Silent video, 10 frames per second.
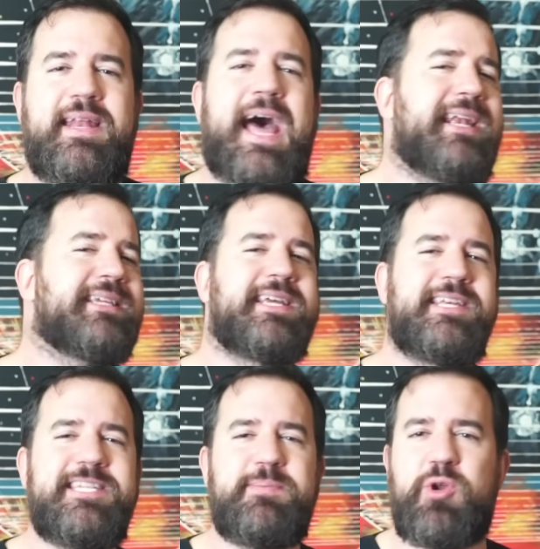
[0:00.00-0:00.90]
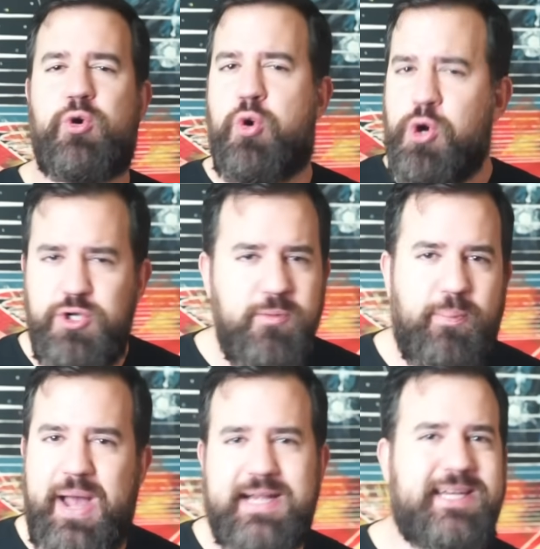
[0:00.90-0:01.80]
Nein, das hat nichts mit okkulten
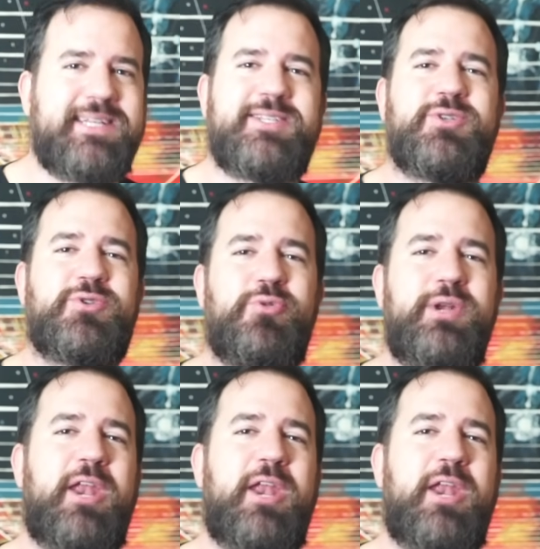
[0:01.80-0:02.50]
Praktiken zu tun.